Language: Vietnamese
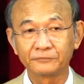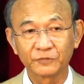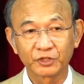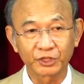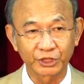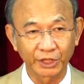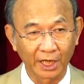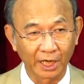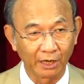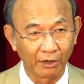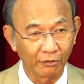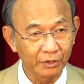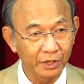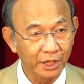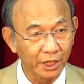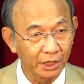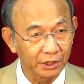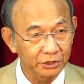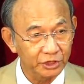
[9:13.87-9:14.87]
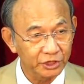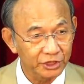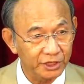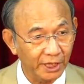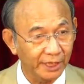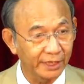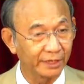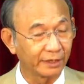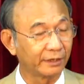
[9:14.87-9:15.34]
sau cơn
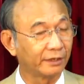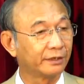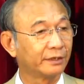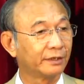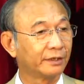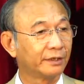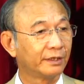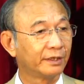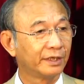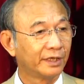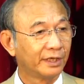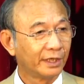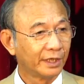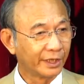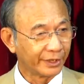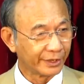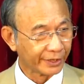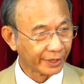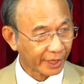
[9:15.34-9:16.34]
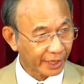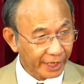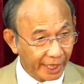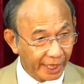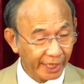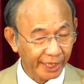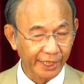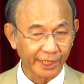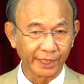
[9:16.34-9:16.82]
say những
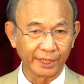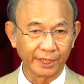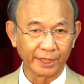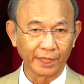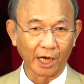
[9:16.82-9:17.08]
gì